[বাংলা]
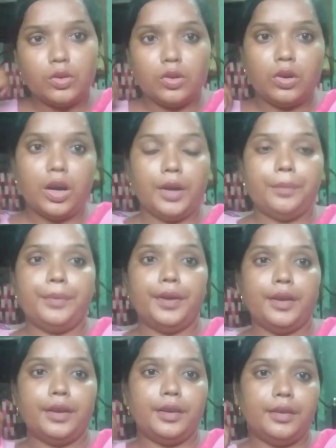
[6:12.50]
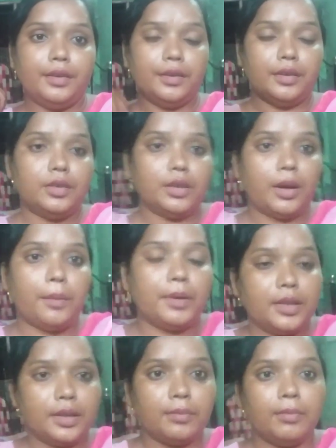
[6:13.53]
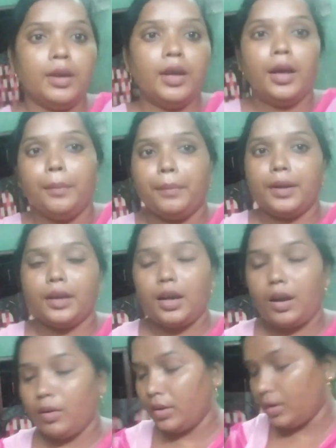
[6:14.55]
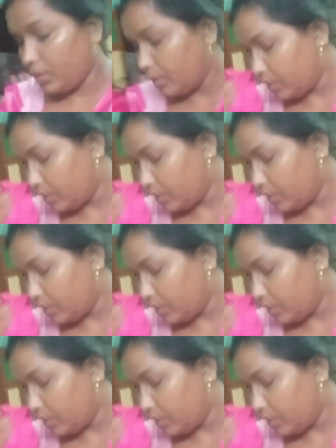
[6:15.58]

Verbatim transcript: তো হাই ফ্রেন্ড আমাদের মানে খাওয়া দাওয়া